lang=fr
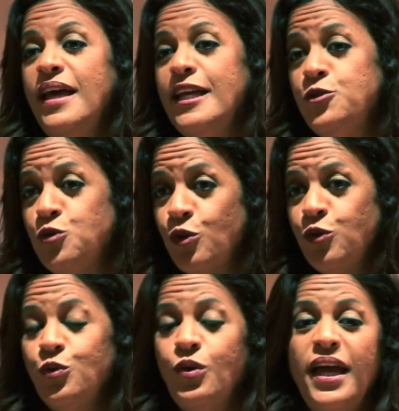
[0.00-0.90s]
et
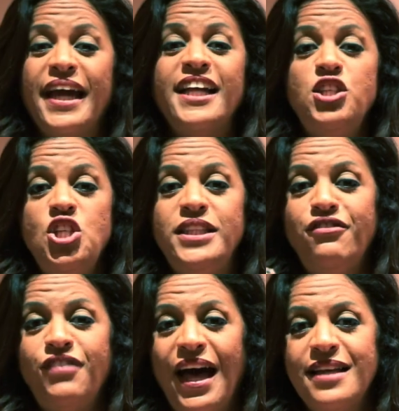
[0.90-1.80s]
surtout rédiger des
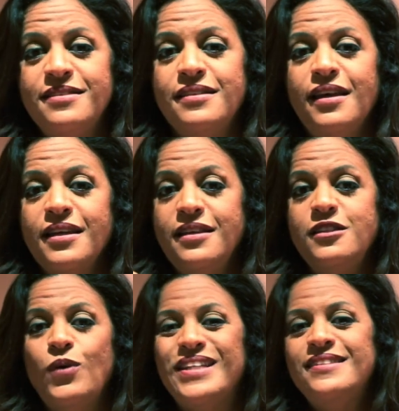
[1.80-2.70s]
phrases qui
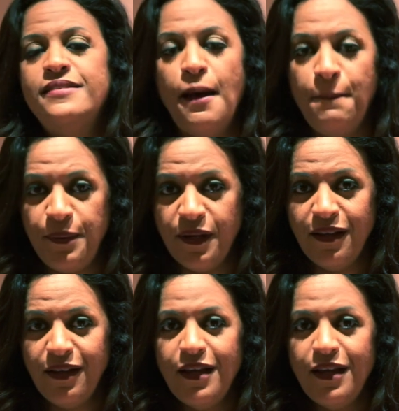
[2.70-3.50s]
soient simples.